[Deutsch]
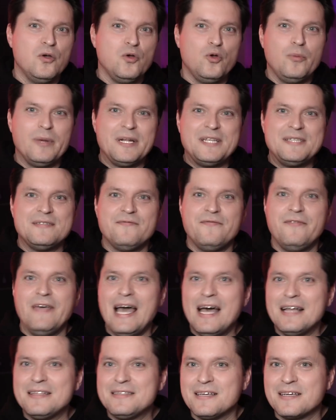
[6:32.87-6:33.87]
Über diesen
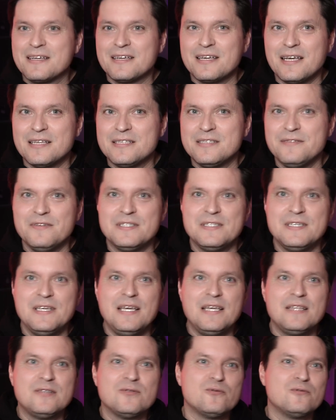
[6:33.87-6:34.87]
Wert der
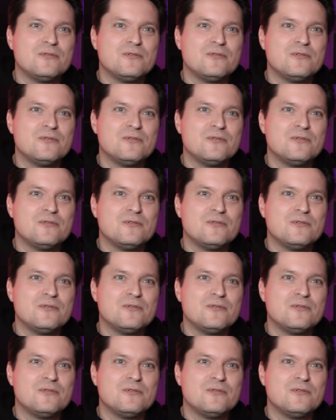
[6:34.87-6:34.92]
Kreativität